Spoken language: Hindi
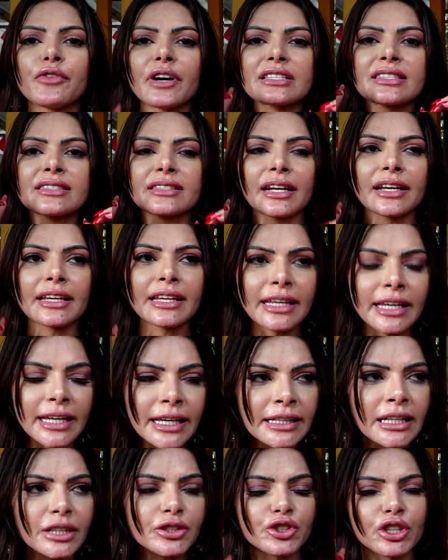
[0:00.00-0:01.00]

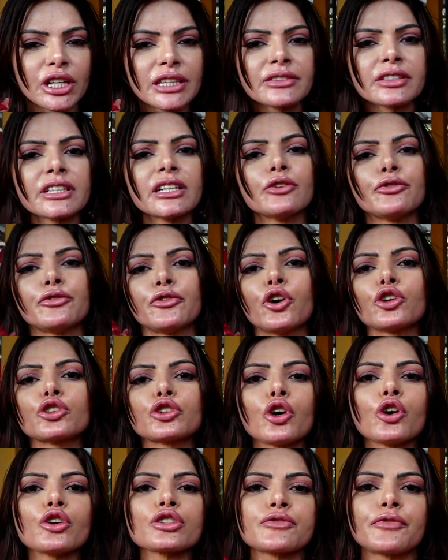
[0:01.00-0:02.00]
वस्त्रहीन चित्र
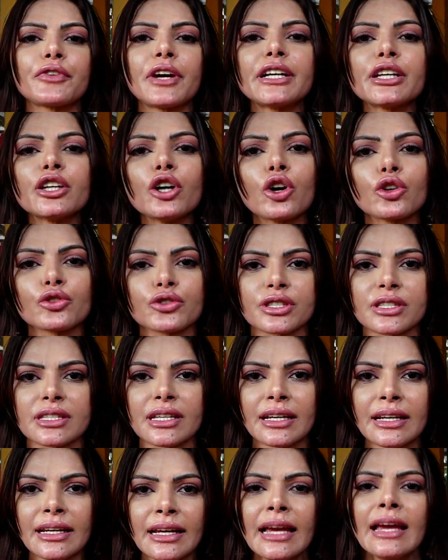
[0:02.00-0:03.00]
फोटोज वीडियोस
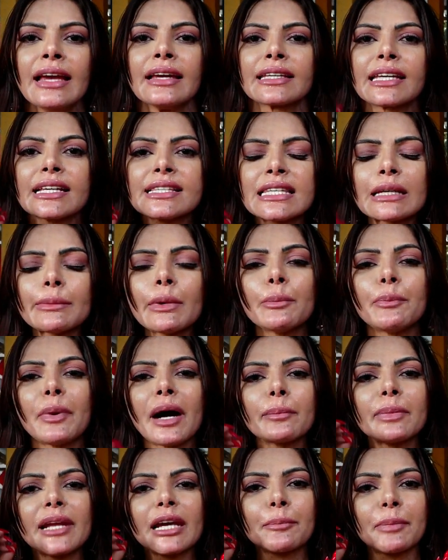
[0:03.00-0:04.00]
किसी भी
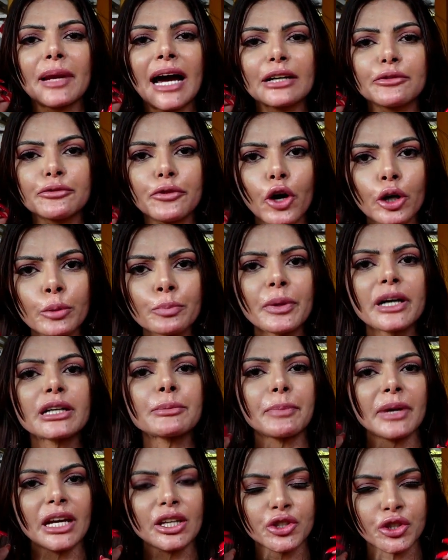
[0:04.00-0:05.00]
पब्लिक प्लेटफॉर्म पर
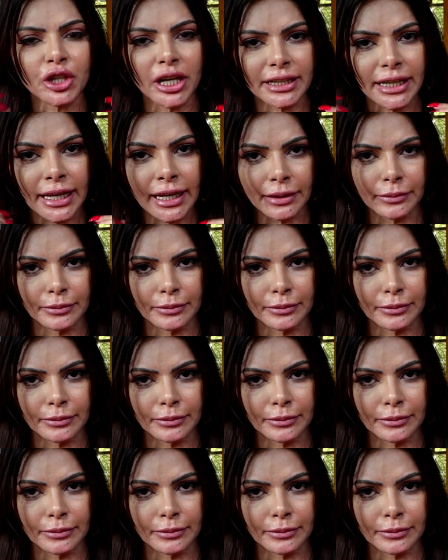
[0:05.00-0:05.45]
पेश करें